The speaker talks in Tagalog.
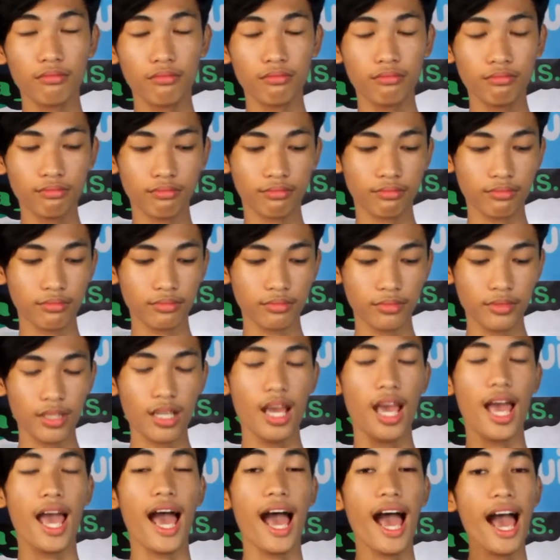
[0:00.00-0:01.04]
mm
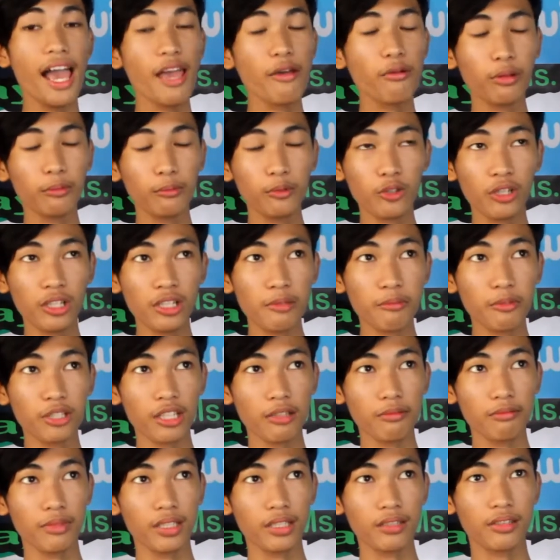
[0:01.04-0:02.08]
Hi! Huwag mong
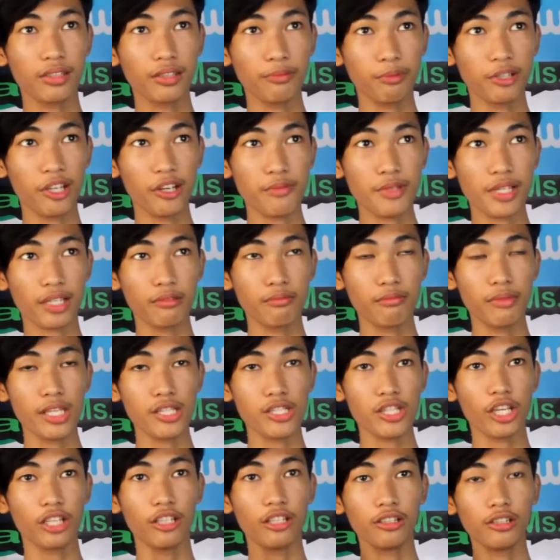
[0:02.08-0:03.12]
kalimutan mag-subscribe sa aking
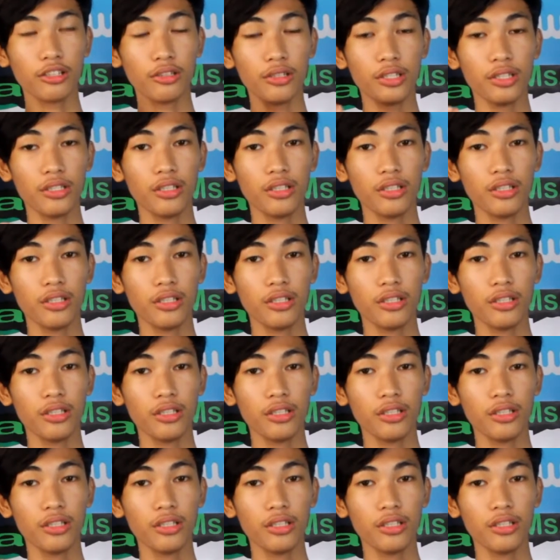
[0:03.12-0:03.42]
main channel,